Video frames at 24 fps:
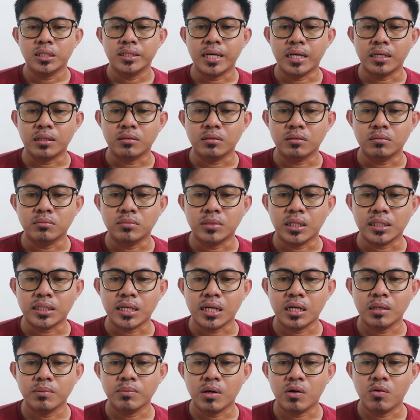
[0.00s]
dan
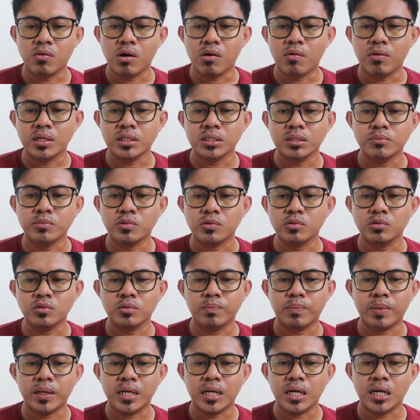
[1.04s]
mengatakan bahwa awalnya
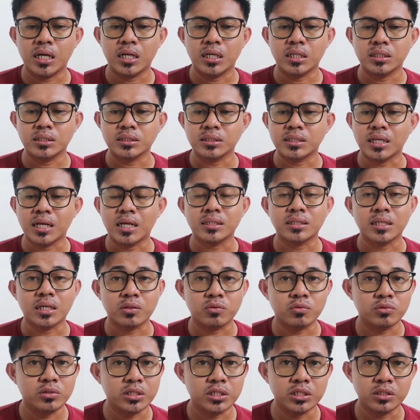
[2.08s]
merujuk pada eh, salah
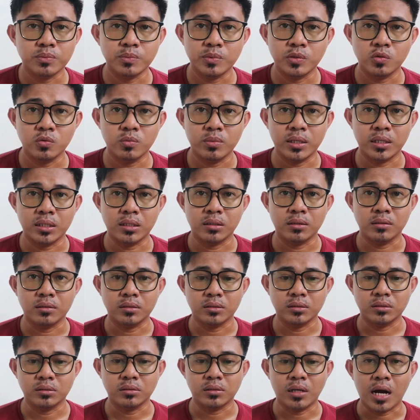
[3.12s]
satu jenis minuman
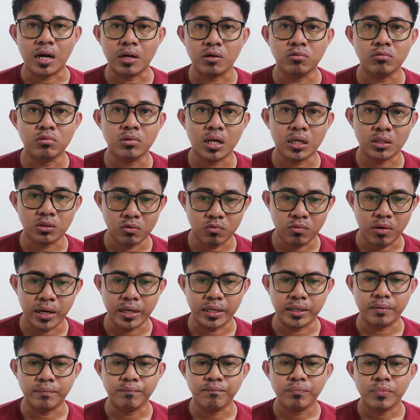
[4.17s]
eh, anggur atau
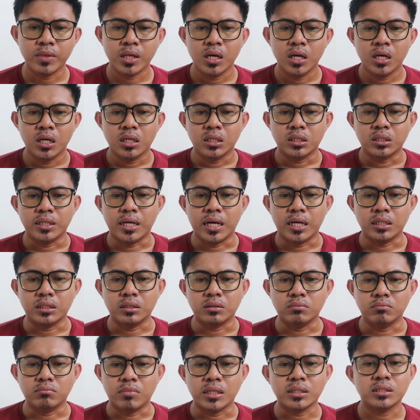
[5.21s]
wine
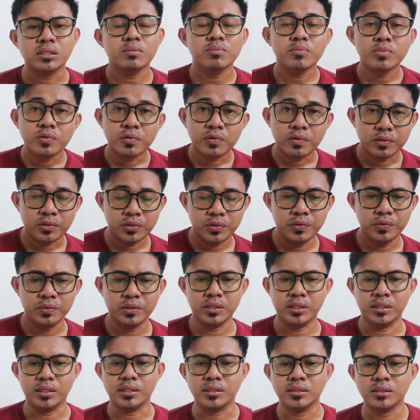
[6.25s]
dan masih menurut
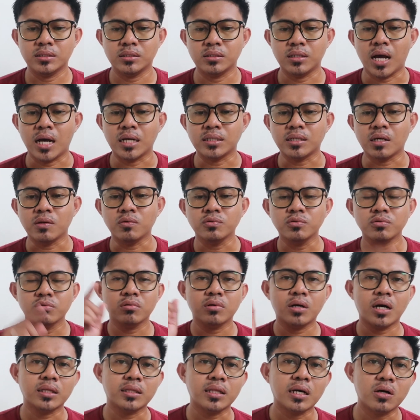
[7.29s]
Yukers asal
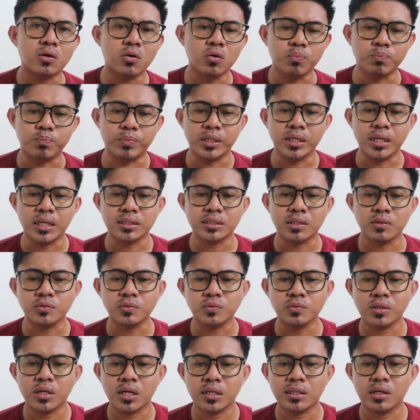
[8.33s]
usul kata kopi
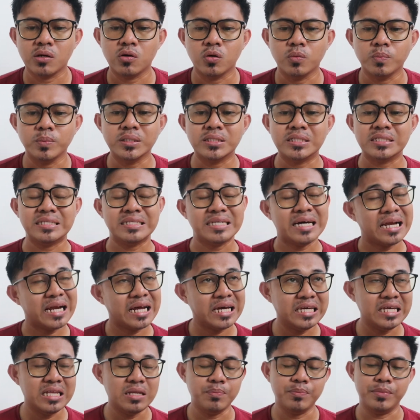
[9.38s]
asal usul kata kopi
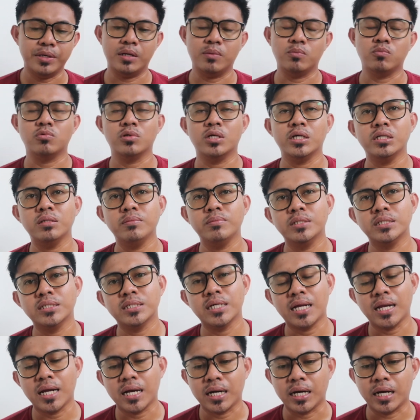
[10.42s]
secara ilmiah mulai
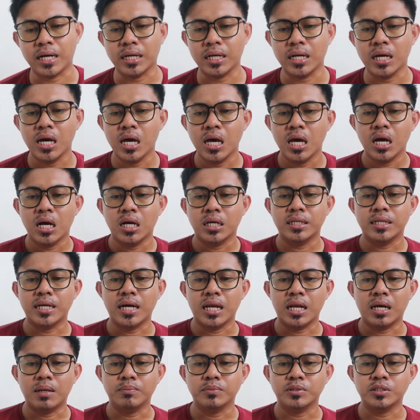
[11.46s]
dibicarakan
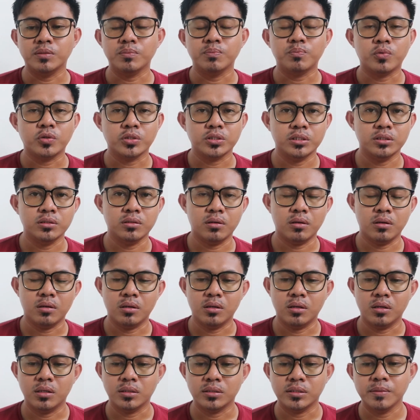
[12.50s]
dalam simposium
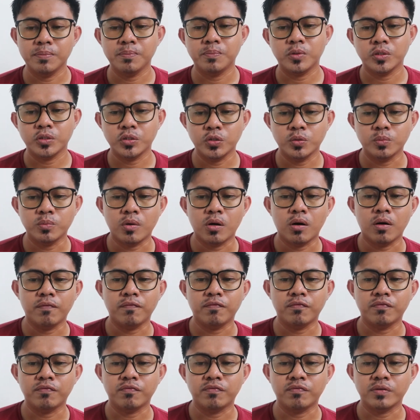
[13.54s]
eh, uh, simposium
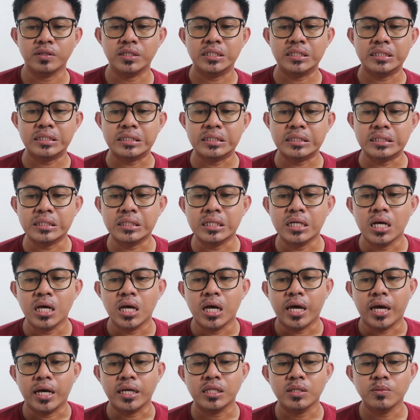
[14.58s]
of the
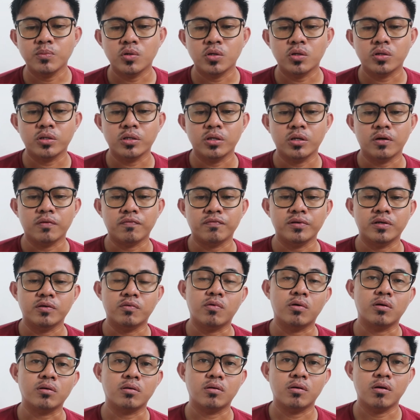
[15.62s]
etymology of the
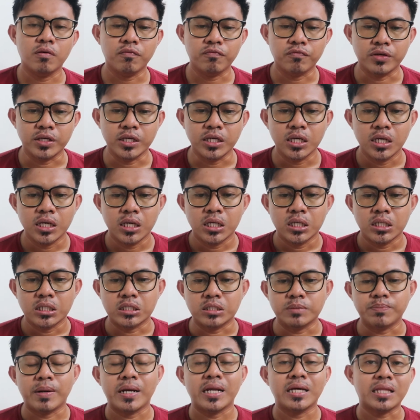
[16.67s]
world coffee
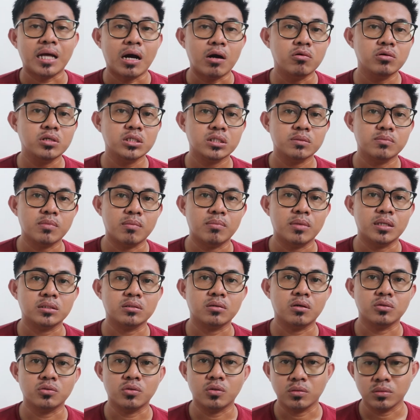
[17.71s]
uh, pada tahun
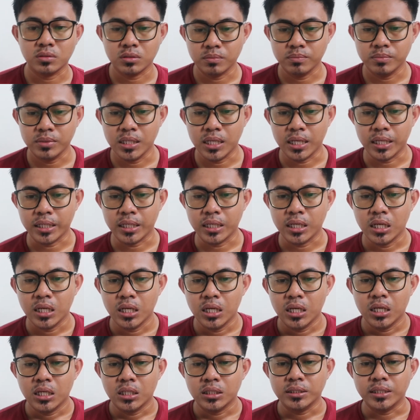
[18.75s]
1909
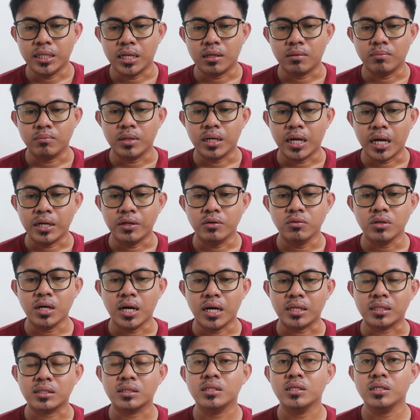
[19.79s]
yang
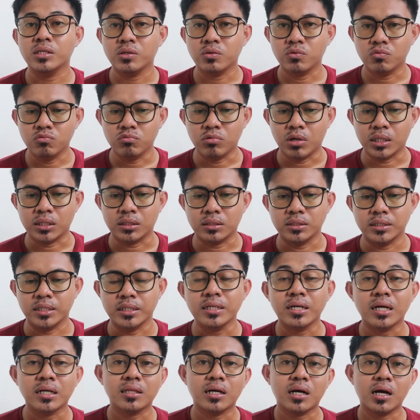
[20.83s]
mengandung arti kuat.
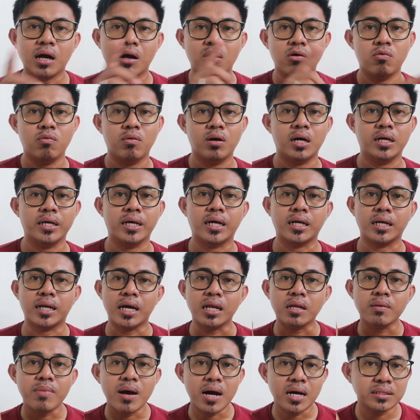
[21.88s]
Jadi kata kahwa yang
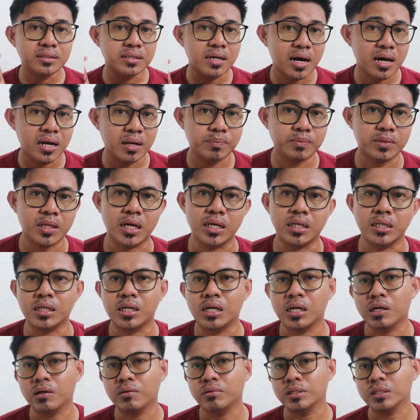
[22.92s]
dari bahasa Arab tadi,
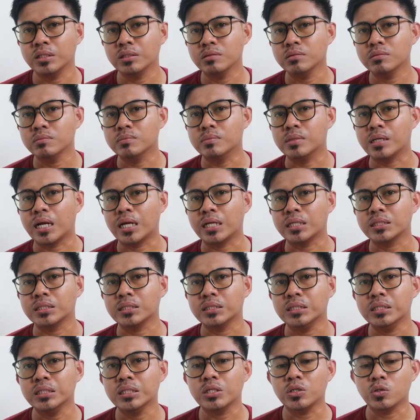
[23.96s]
kekawan itu
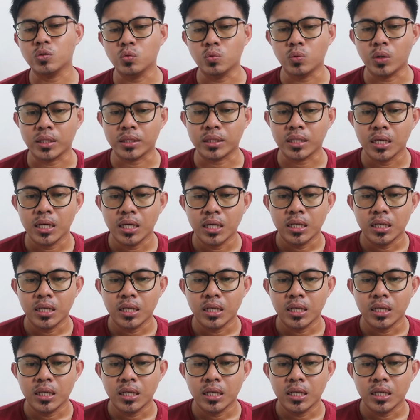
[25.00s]
berarti kuat.